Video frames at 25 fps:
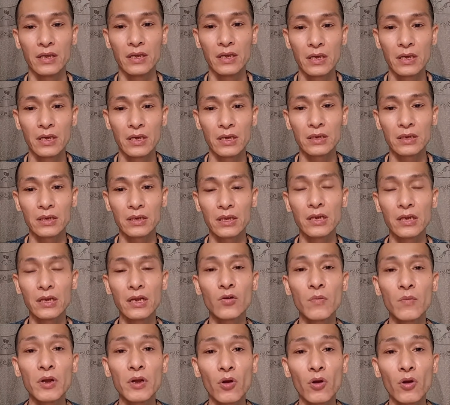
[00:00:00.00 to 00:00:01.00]
Uh, Tây
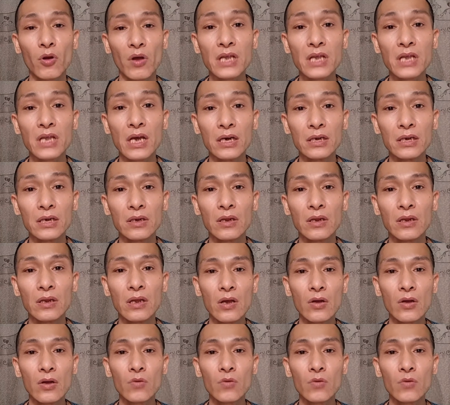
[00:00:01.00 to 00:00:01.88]
Điên không biết nói gì hơn,